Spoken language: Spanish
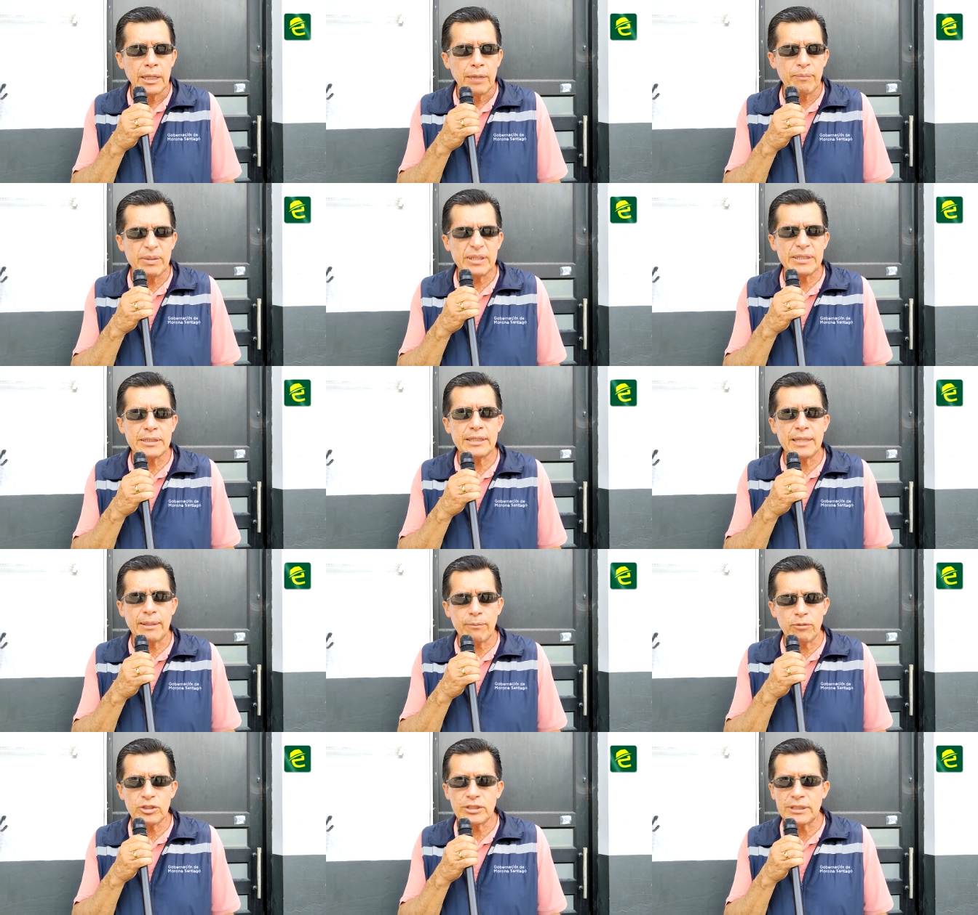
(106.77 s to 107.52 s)

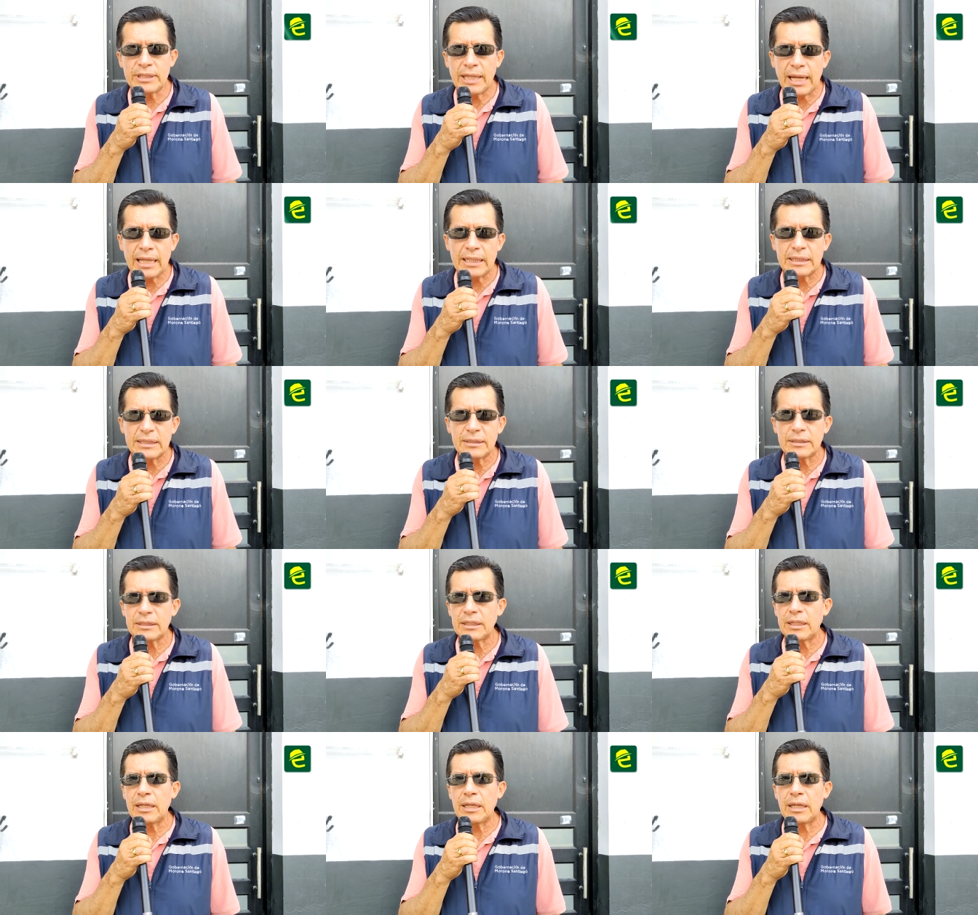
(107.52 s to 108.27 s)
visitamos
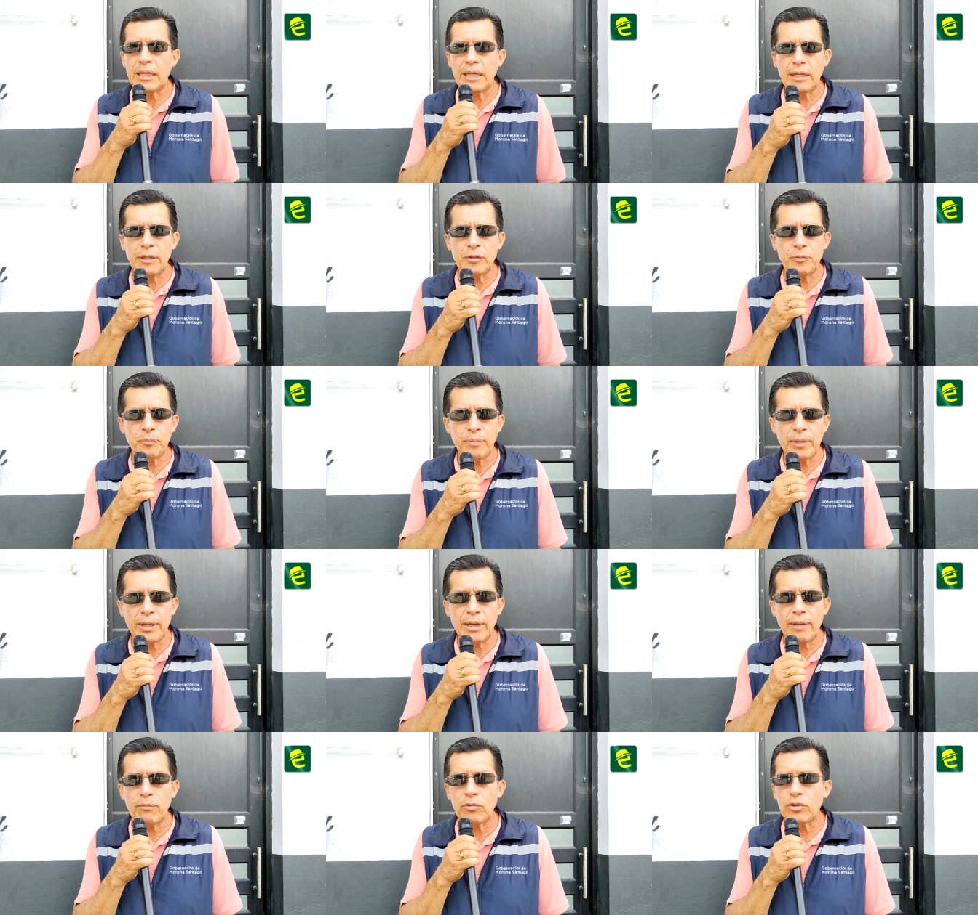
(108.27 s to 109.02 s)
tres,
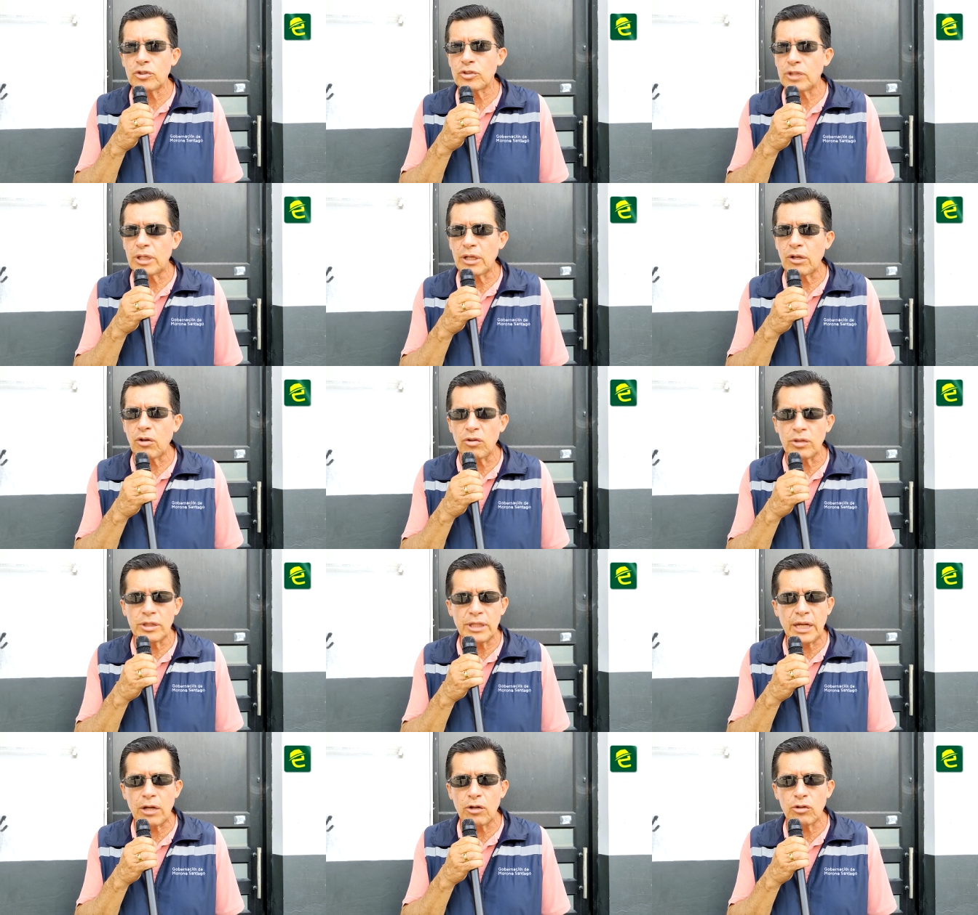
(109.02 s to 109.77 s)
esperemos
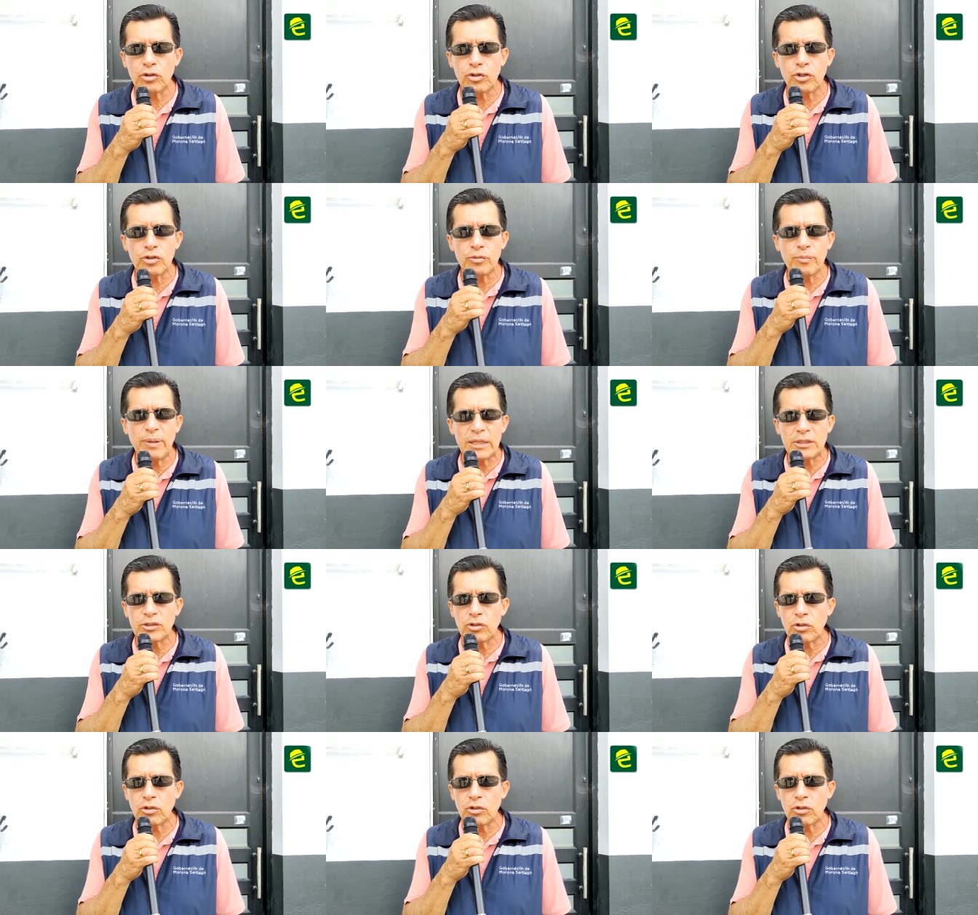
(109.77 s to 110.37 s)
encontrar otros más,